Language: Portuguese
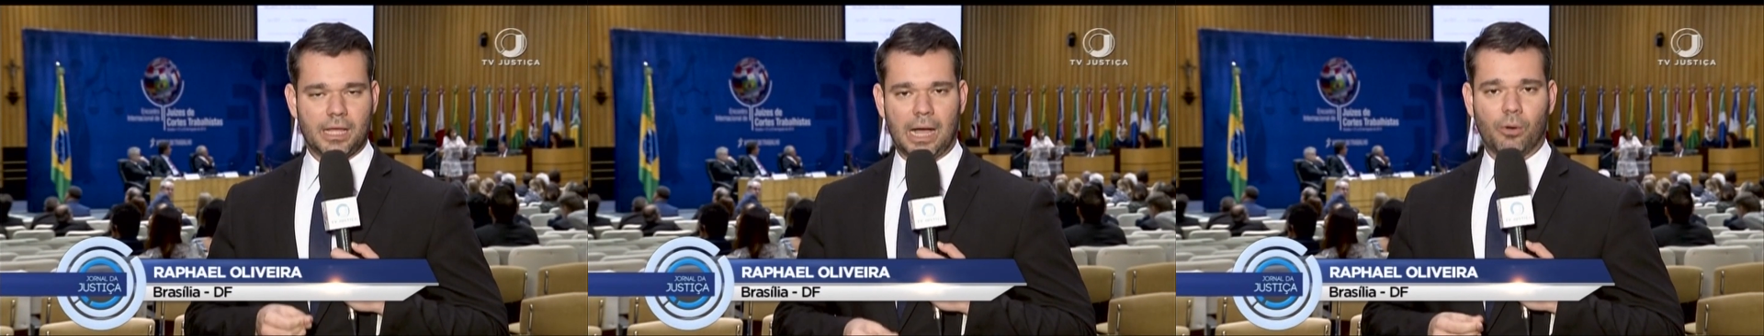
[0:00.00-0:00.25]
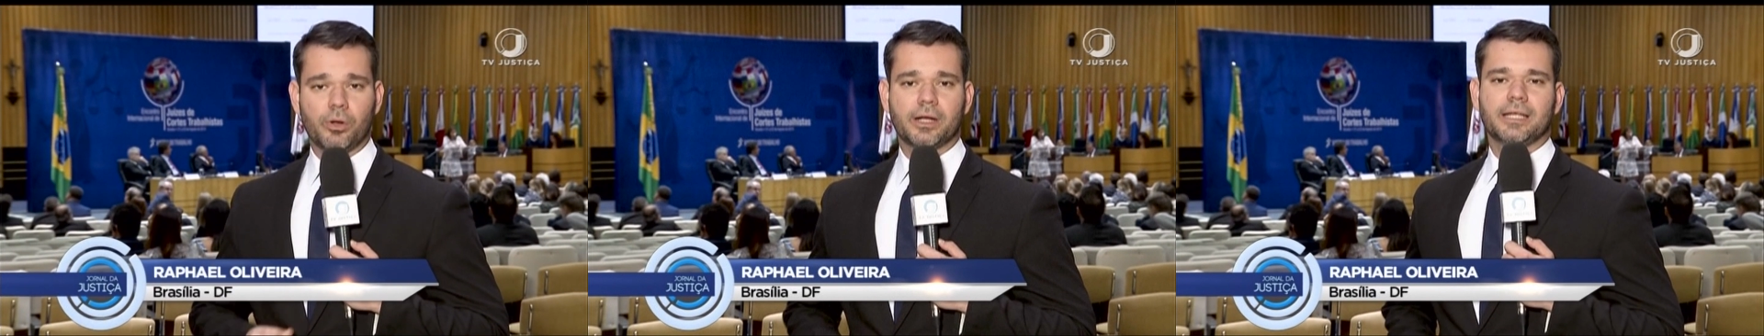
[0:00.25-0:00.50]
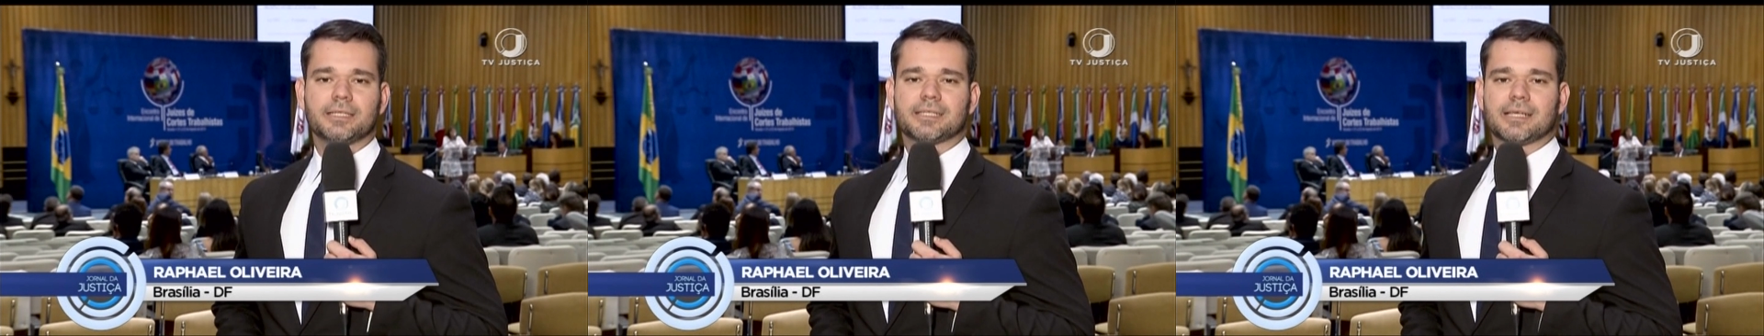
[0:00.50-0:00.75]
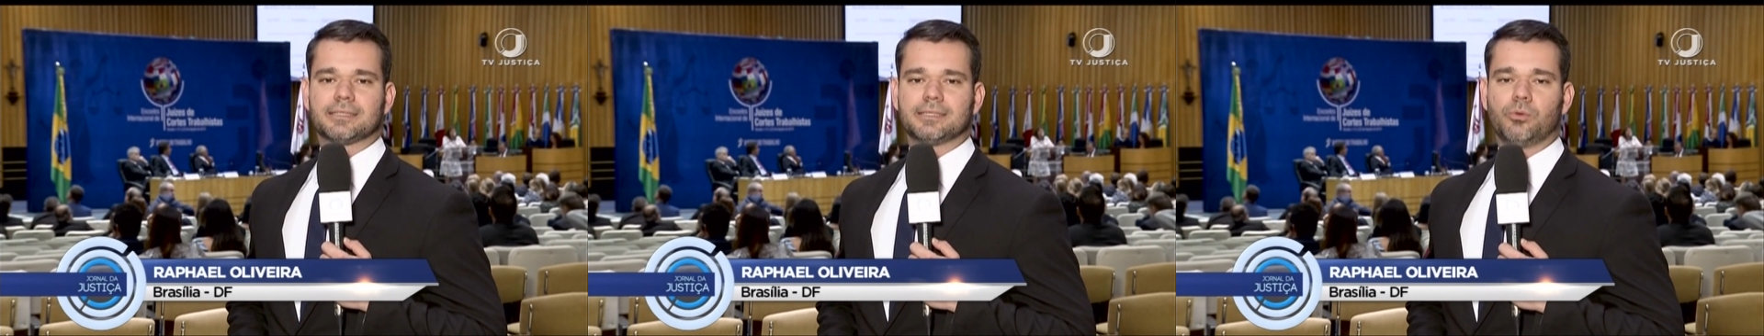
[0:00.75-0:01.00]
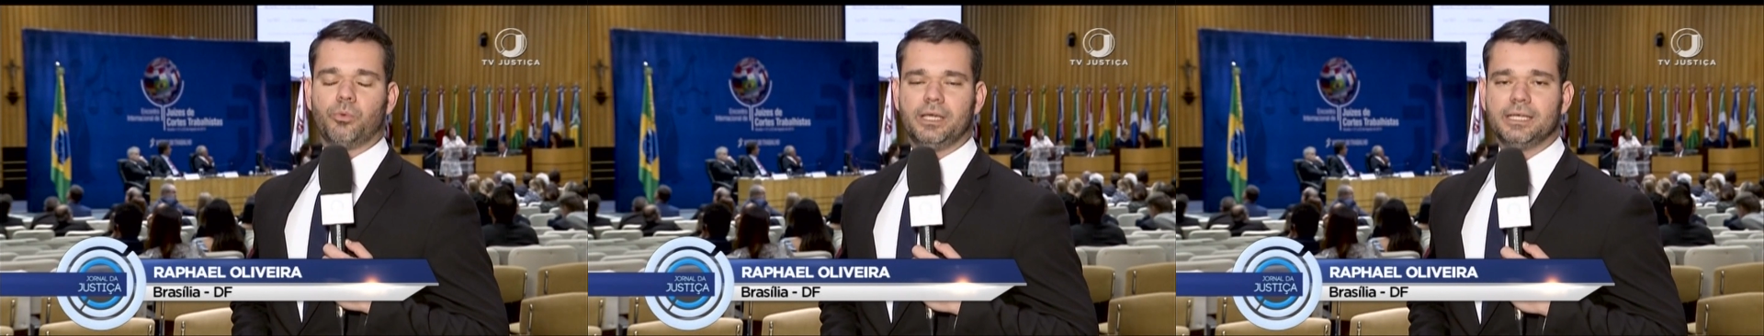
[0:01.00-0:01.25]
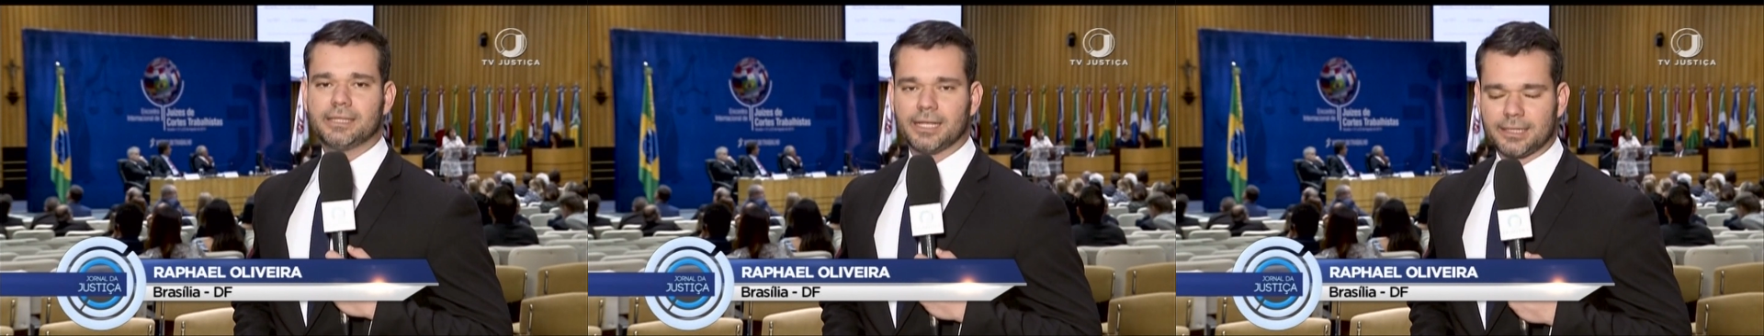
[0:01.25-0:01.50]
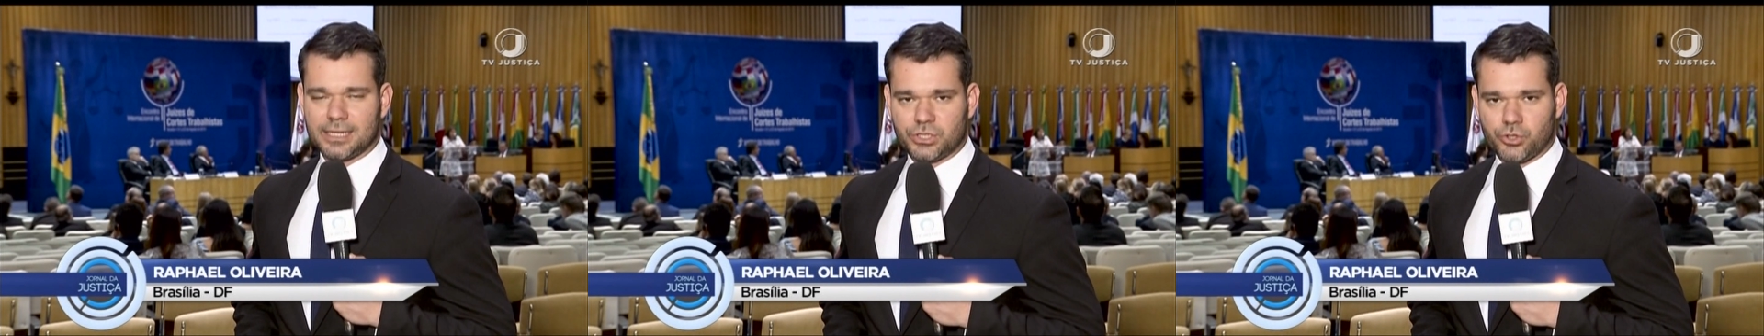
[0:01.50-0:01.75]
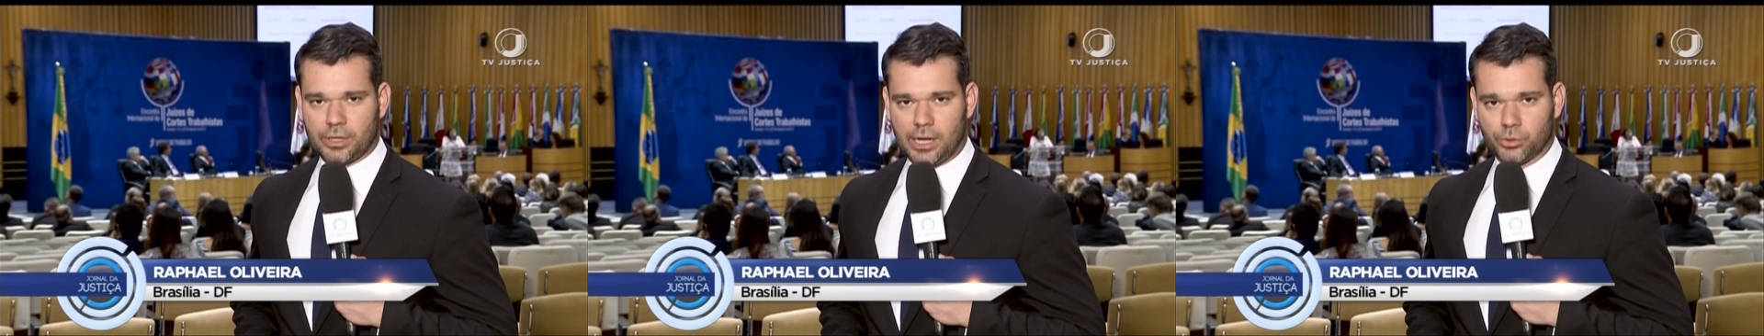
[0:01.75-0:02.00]
a Organização
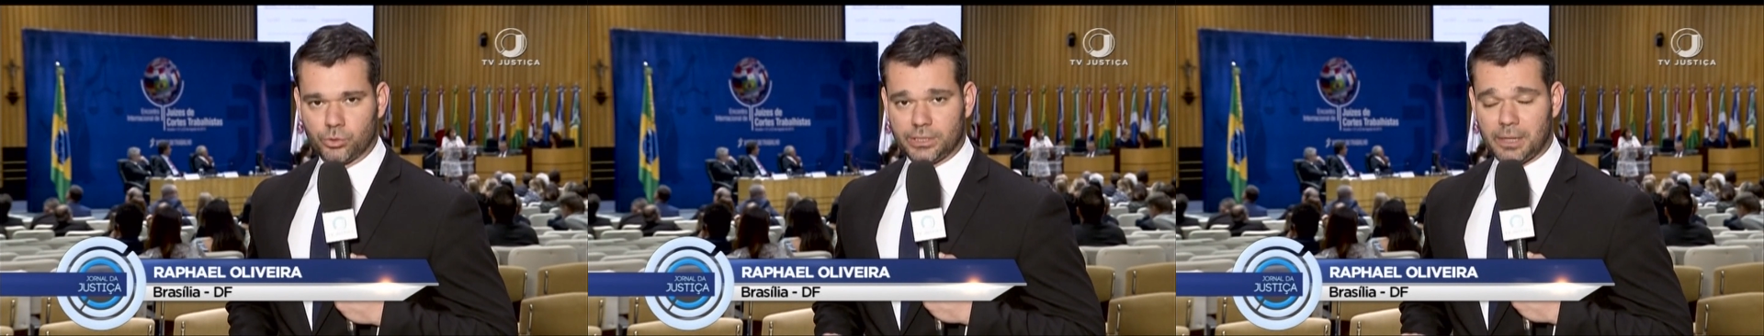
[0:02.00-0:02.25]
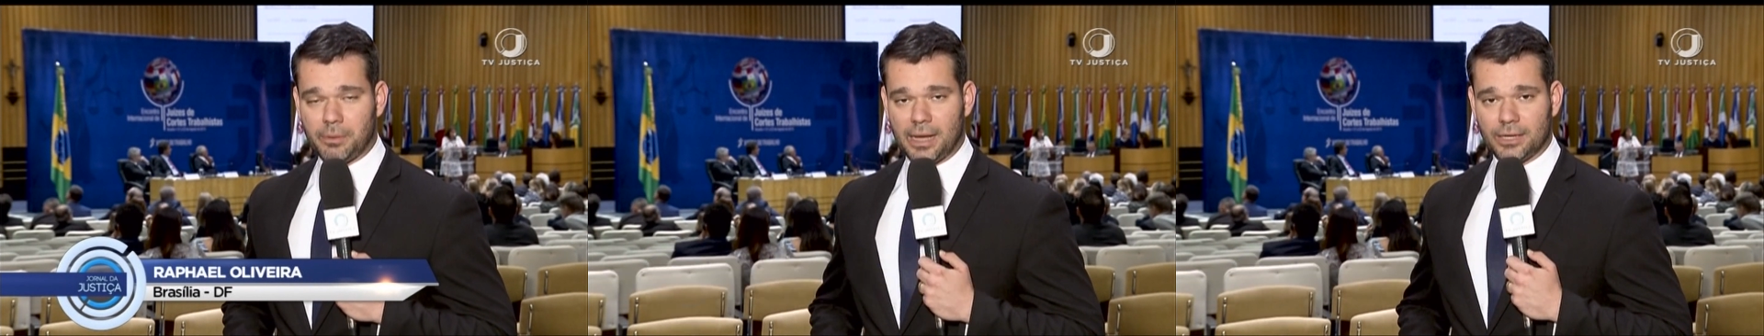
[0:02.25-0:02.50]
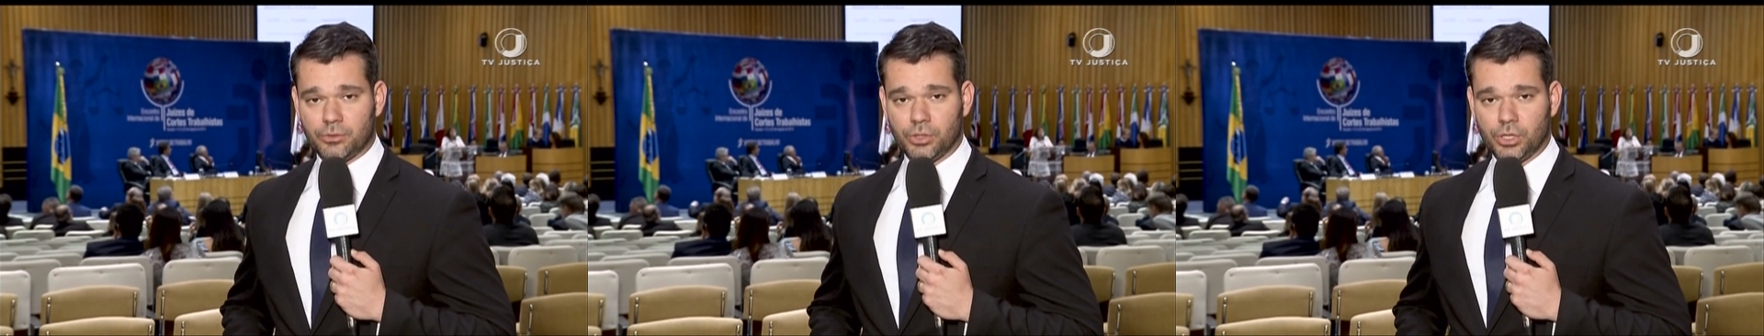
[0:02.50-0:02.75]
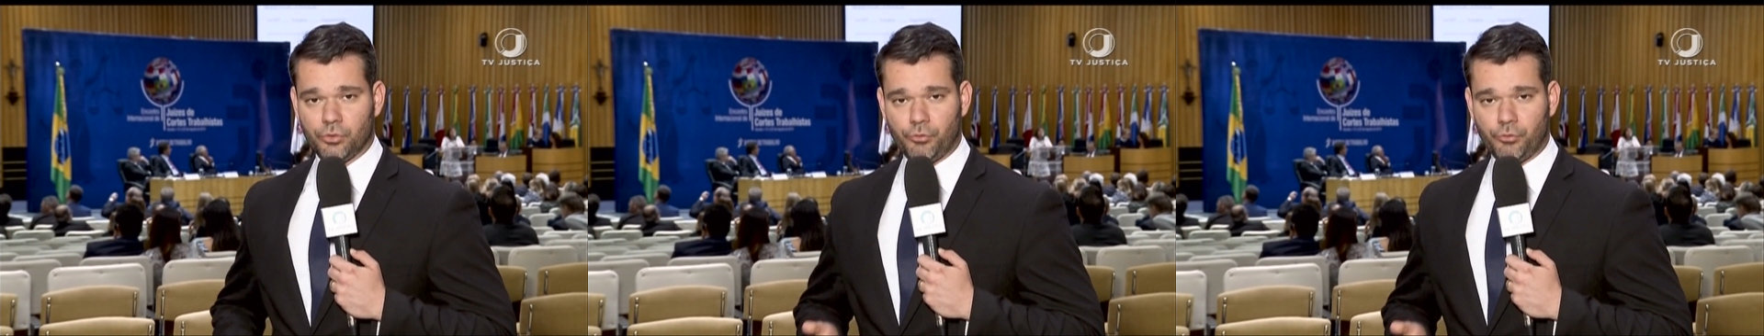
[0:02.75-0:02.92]
Internacional do Trabalho